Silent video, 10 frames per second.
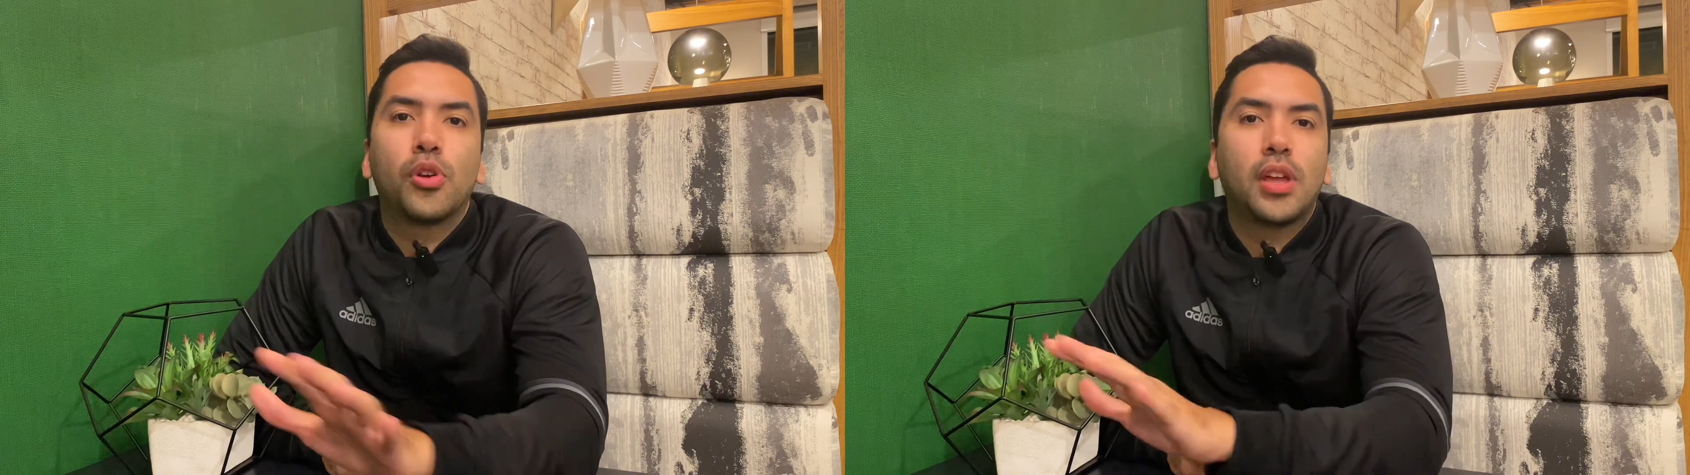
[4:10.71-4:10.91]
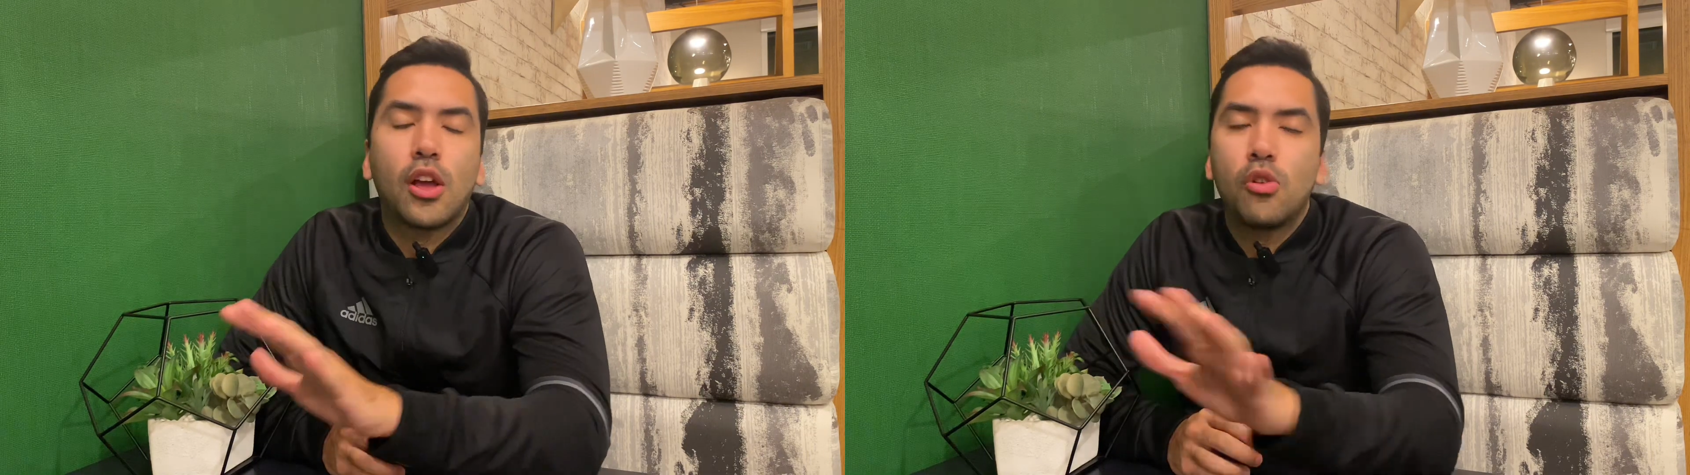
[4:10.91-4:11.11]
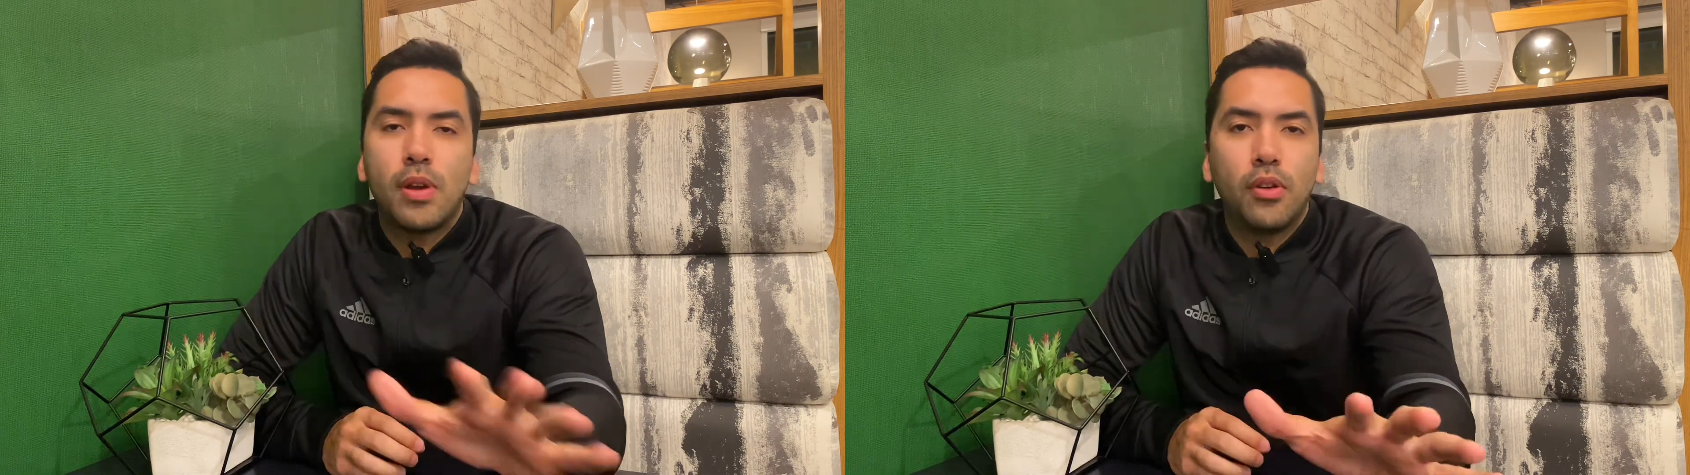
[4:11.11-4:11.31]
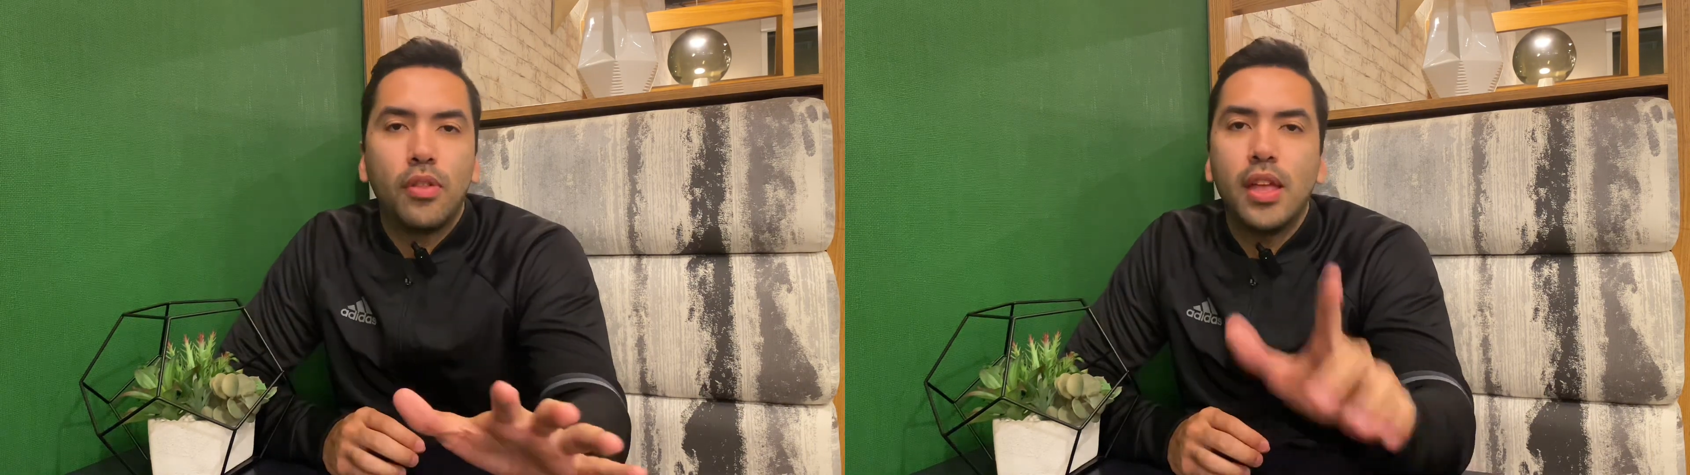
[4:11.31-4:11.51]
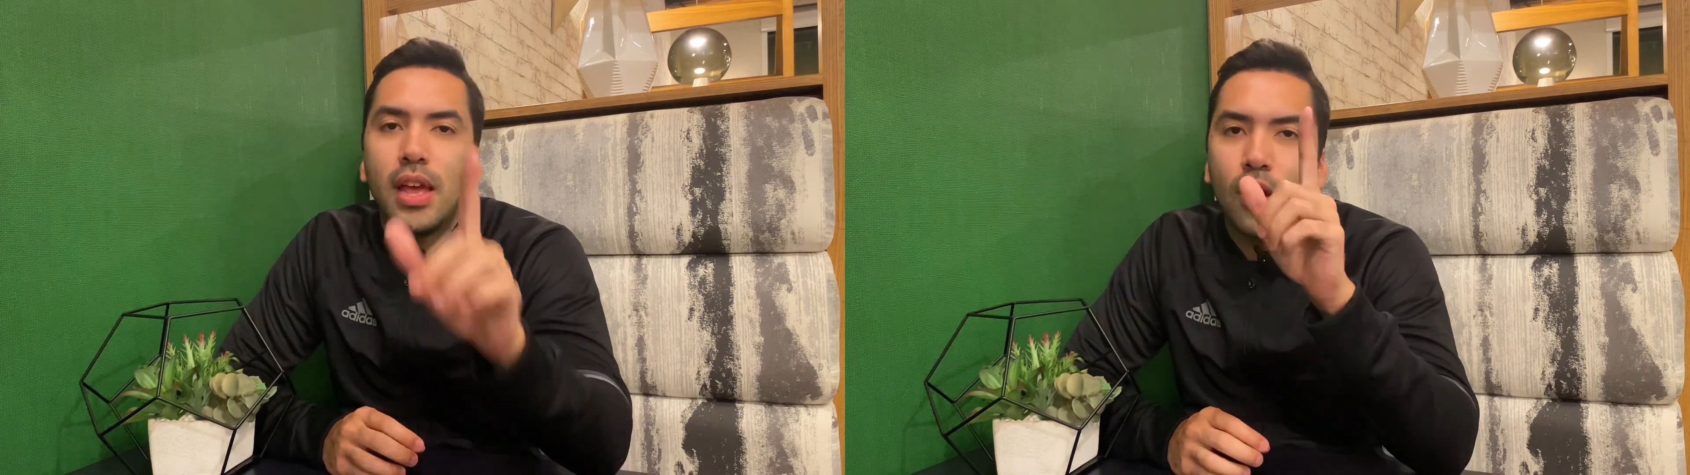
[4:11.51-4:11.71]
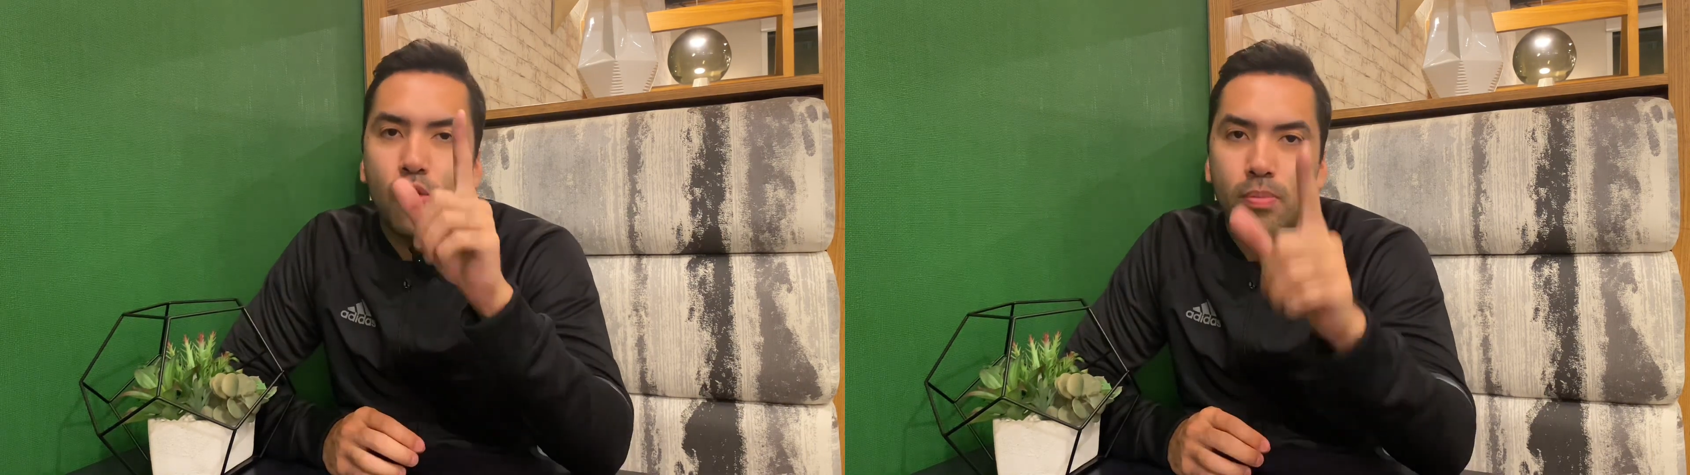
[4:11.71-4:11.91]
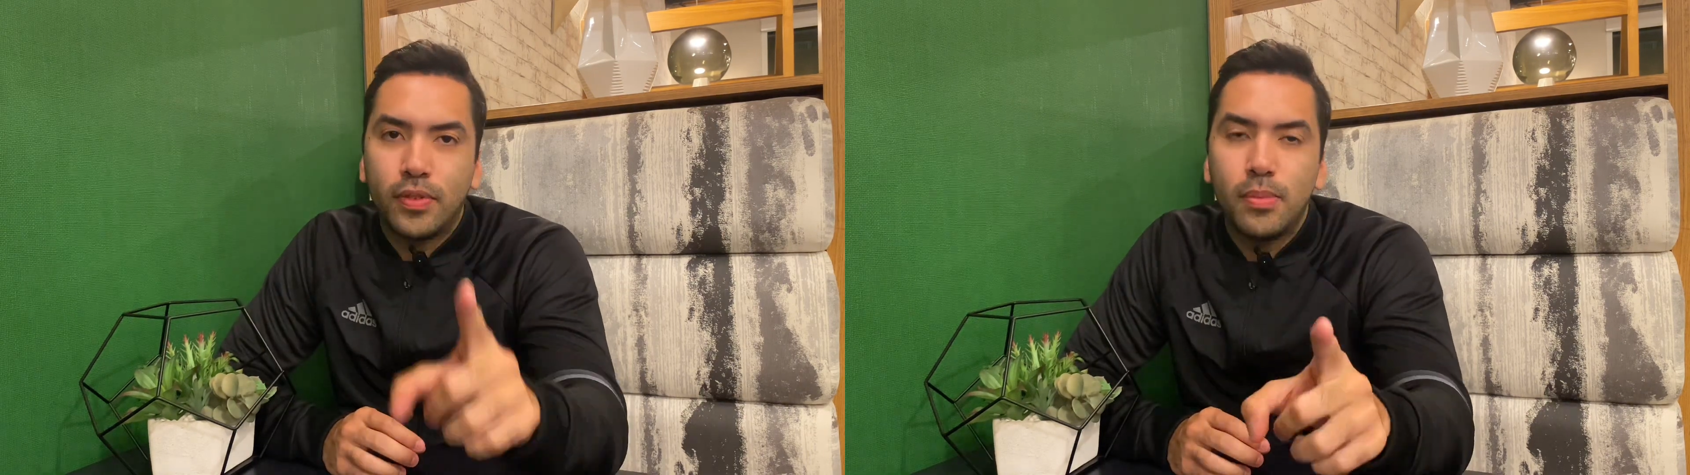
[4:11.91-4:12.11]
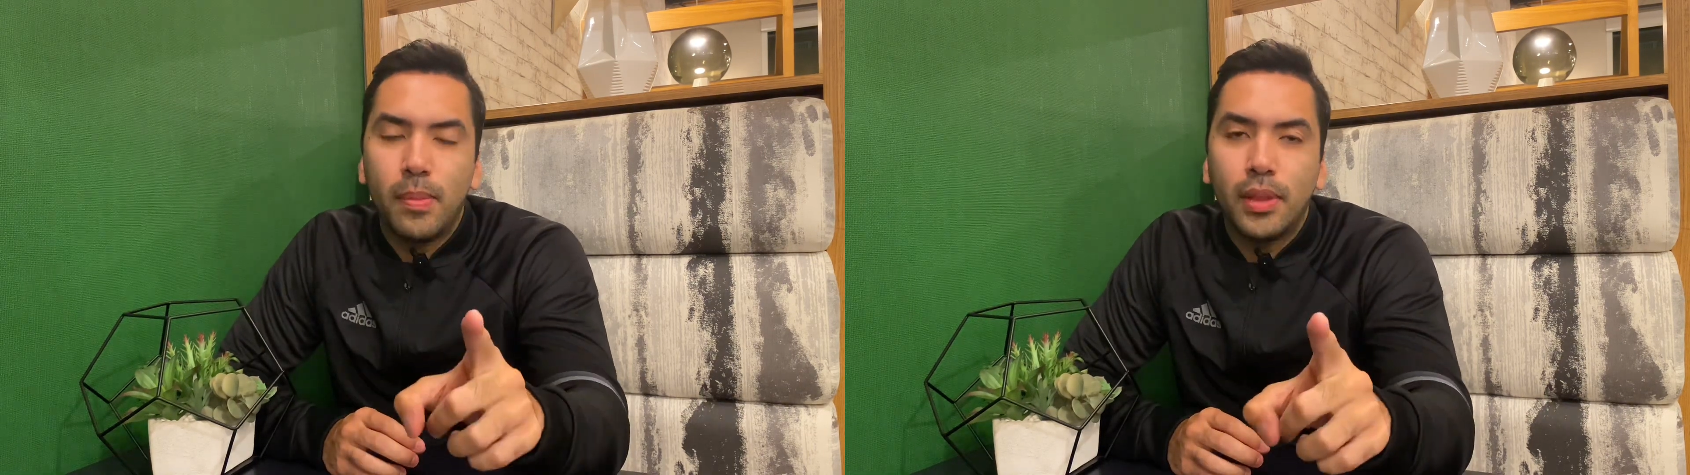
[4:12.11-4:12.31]
porque la culpa no es de ella, la culpa
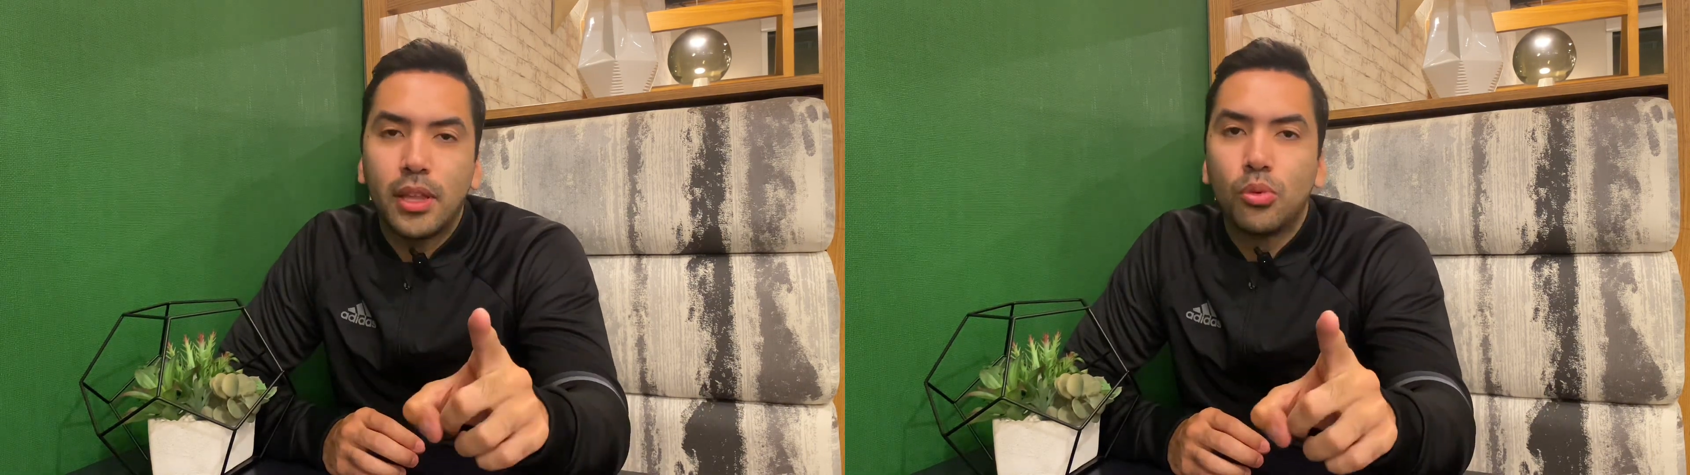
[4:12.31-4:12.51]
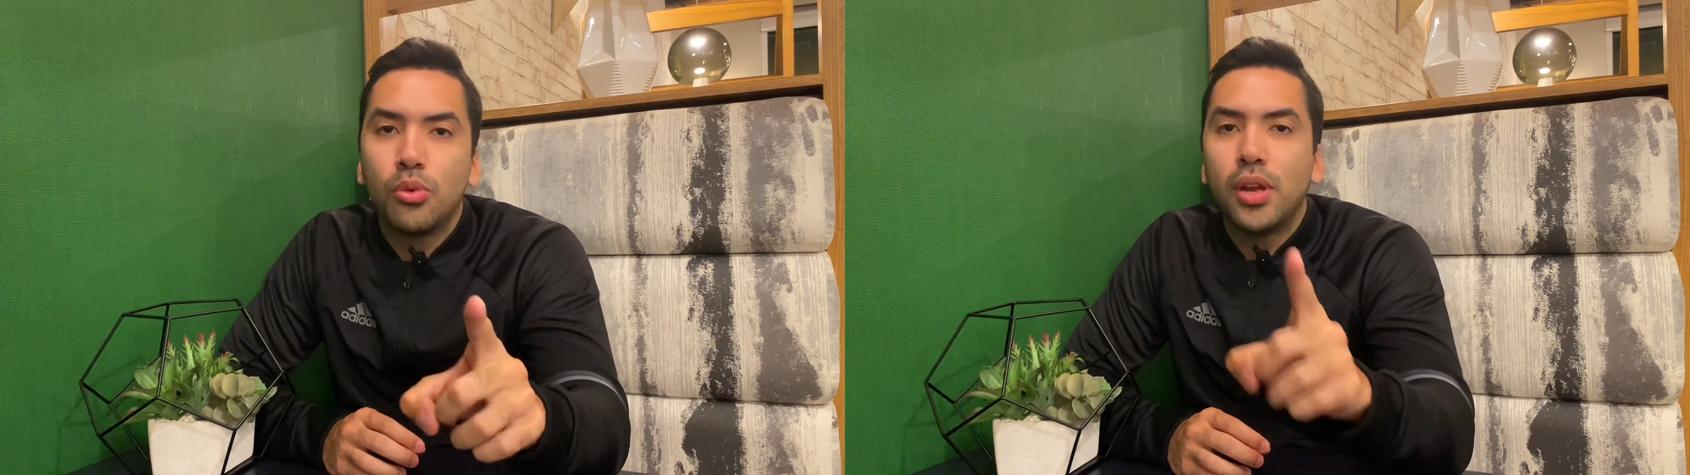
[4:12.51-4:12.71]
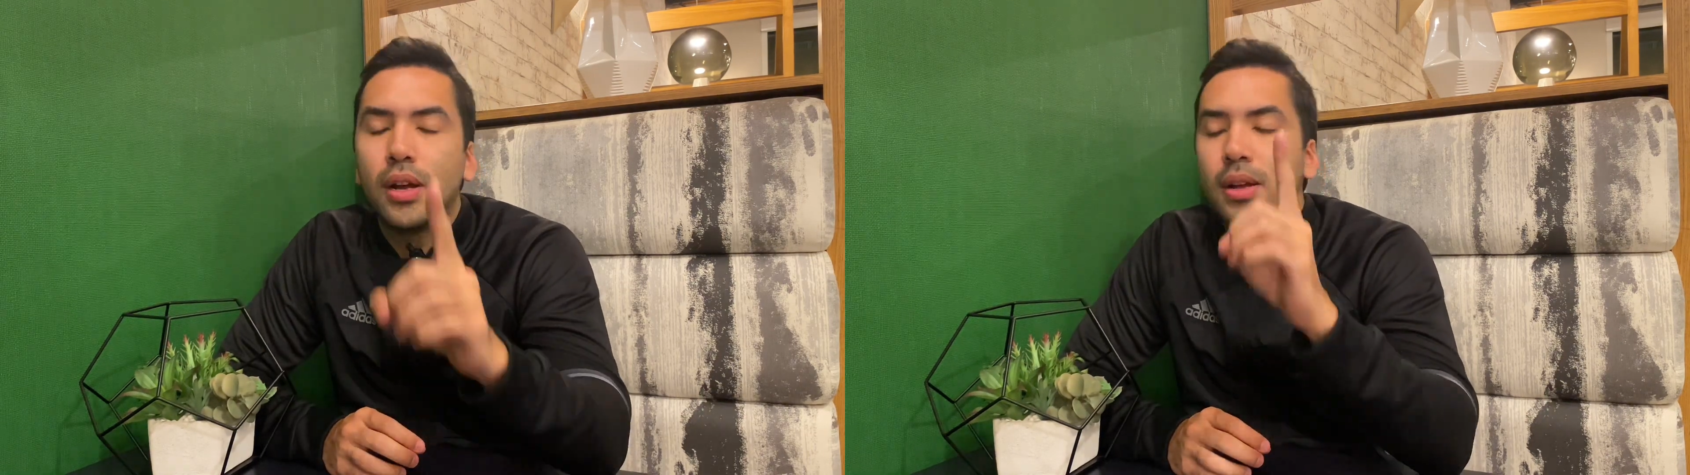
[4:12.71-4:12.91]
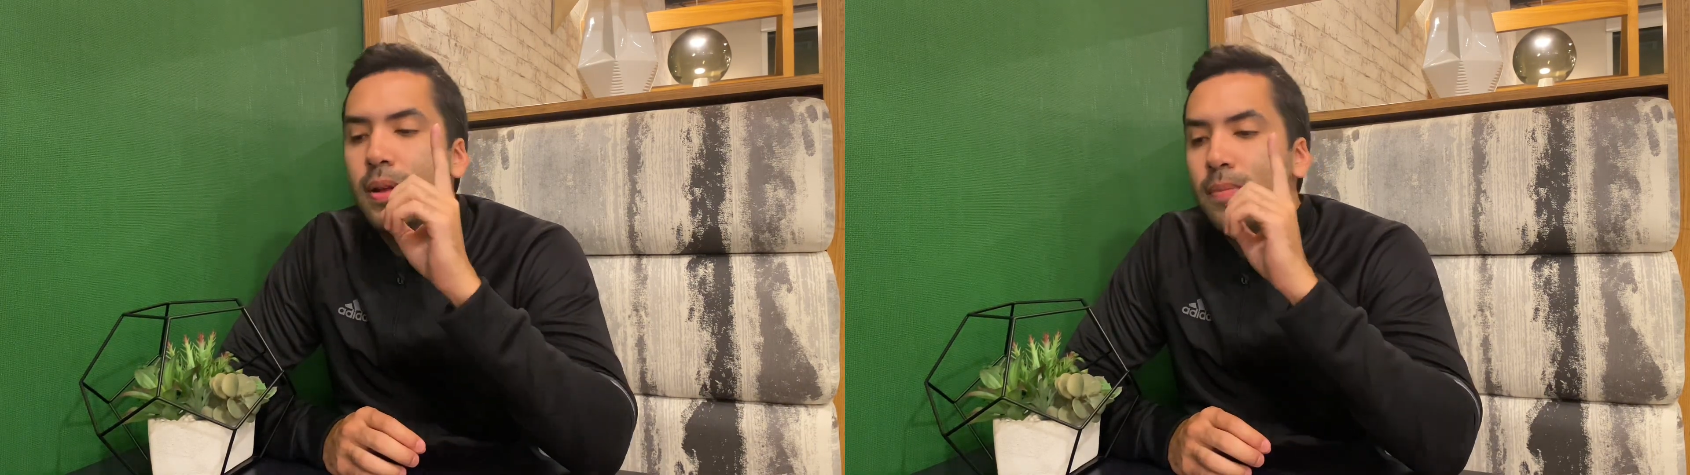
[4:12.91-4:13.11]
es simplemente tuya.